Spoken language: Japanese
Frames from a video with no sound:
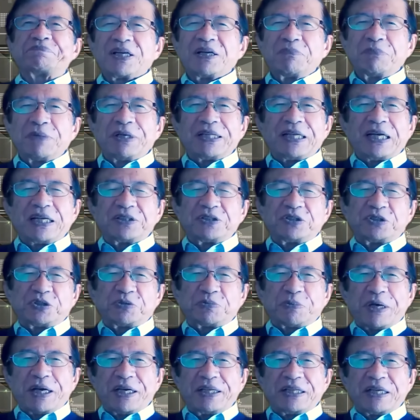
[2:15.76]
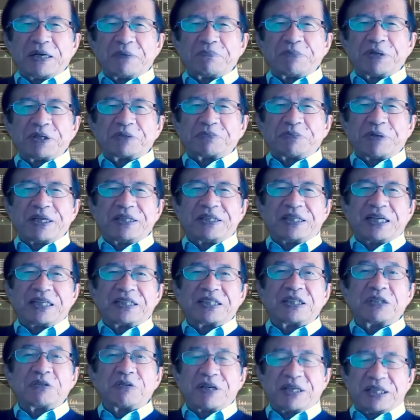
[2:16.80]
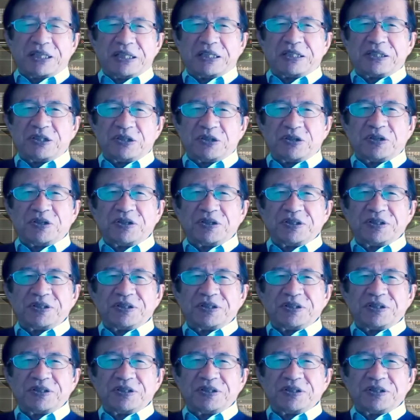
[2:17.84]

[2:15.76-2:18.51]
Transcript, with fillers: まあ何十倍、何百倍になってるわけですよ。